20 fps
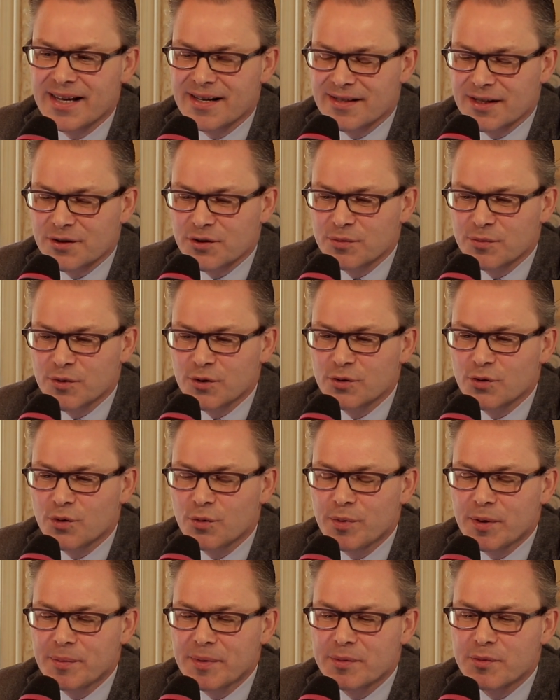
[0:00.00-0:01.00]
Exactement,
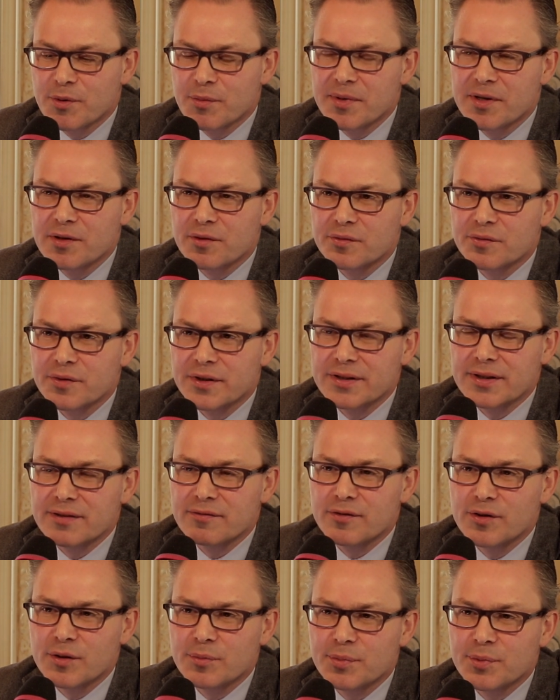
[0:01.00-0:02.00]
Groupama Immobilier en fait
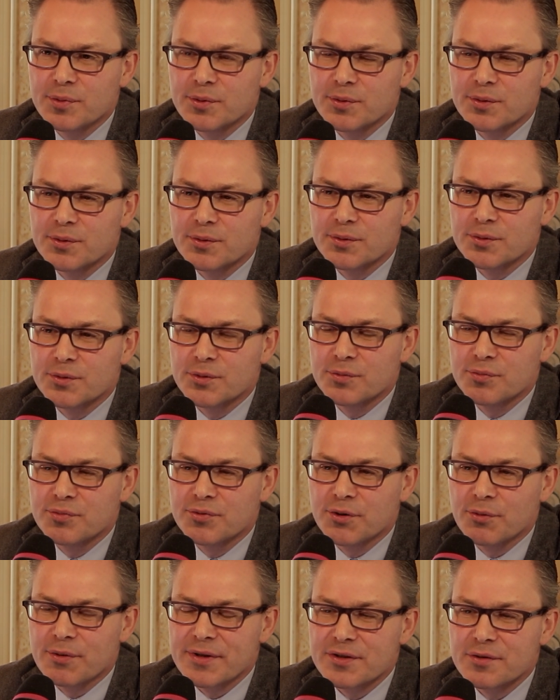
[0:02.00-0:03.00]
développe euh,
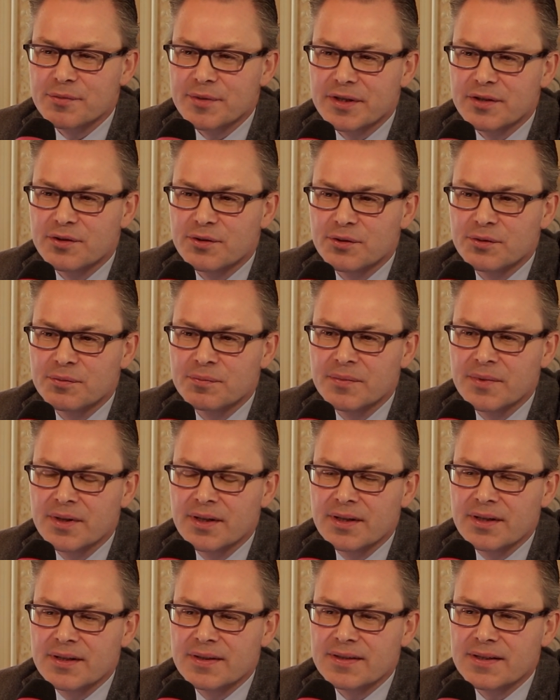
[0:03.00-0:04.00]
depuis trois ans maintenant
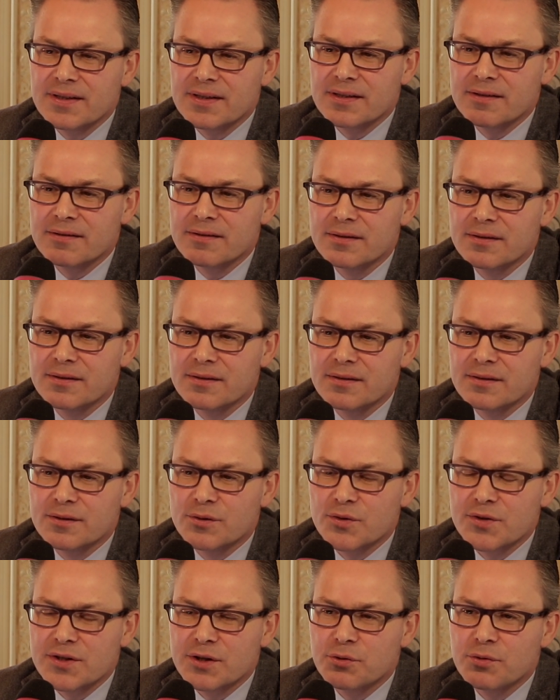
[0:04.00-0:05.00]
ce qui euh,
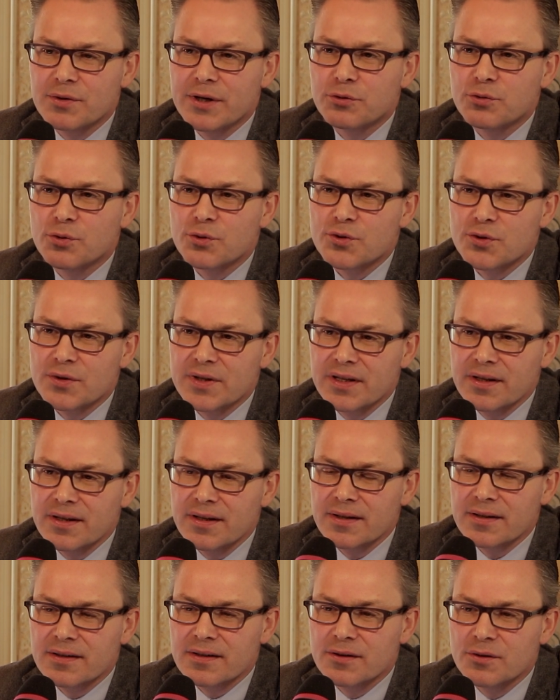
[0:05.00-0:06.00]
constitue la tour The
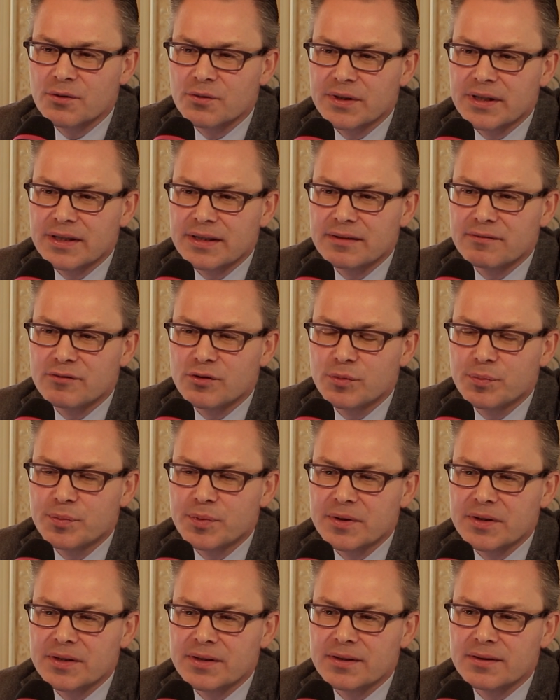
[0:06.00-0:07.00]
Link qu'on a
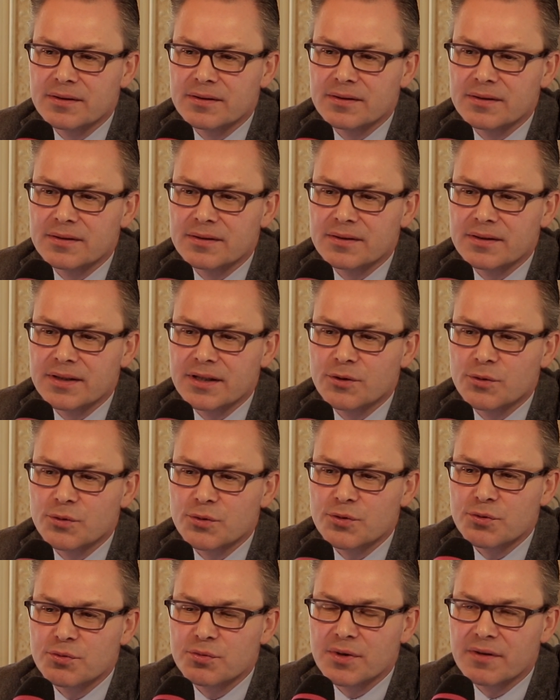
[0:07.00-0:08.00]
développée et
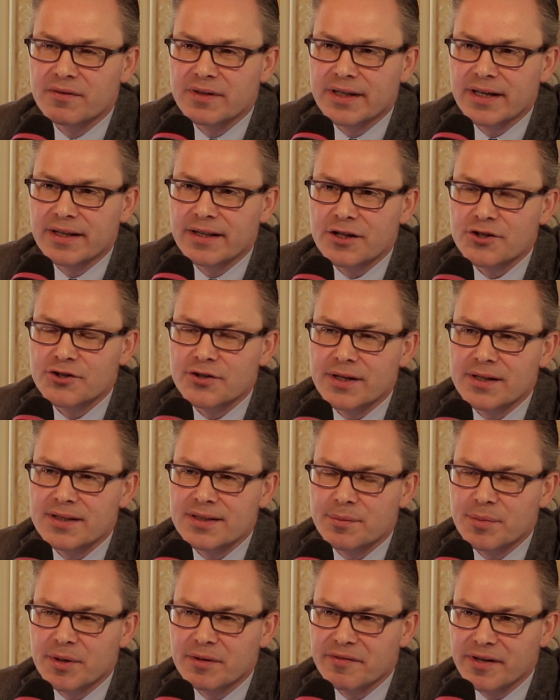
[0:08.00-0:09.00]
conçue avec un architecte qui
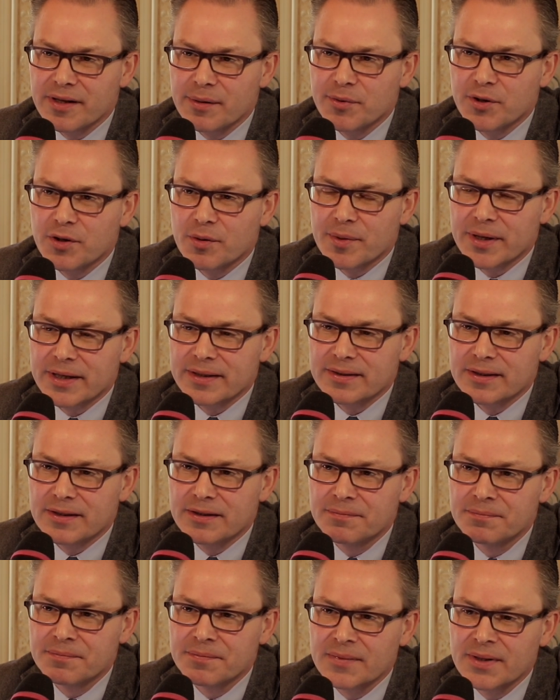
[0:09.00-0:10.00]
s'appelle Philippe
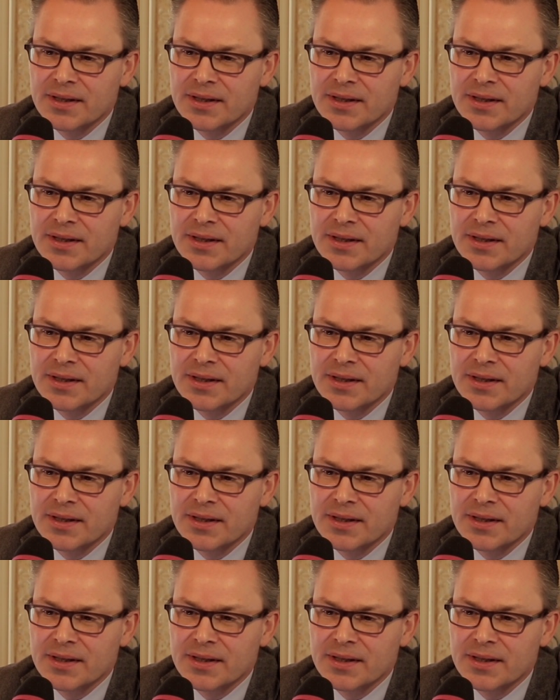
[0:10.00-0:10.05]
Chiamaretta.